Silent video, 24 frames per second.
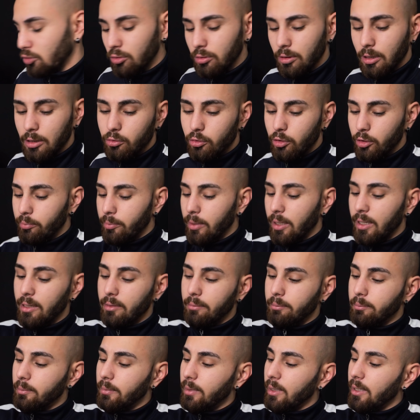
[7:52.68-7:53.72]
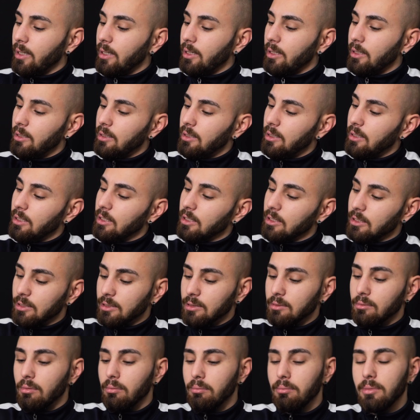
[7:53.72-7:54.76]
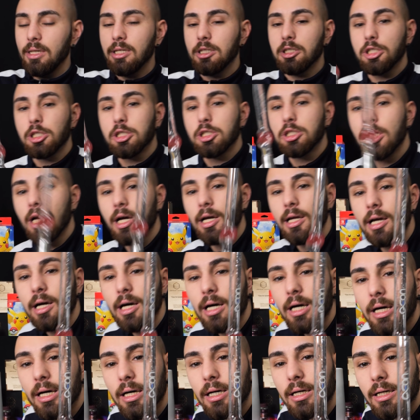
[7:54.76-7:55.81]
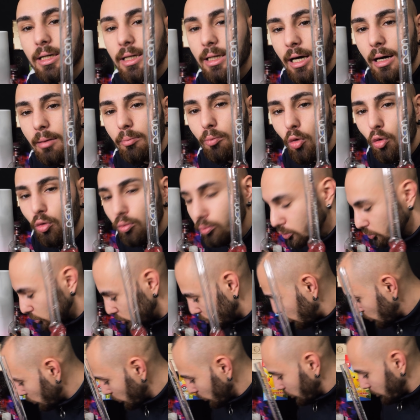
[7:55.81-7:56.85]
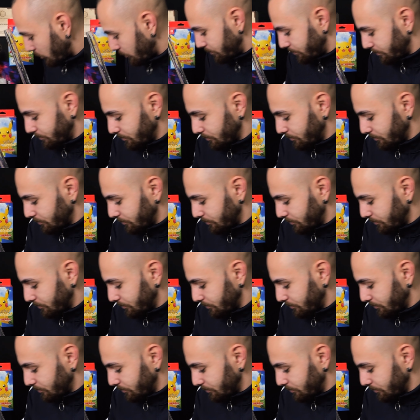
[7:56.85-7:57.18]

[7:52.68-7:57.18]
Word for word: und natürlich meinem Ian Michishaya Kaboom Stück.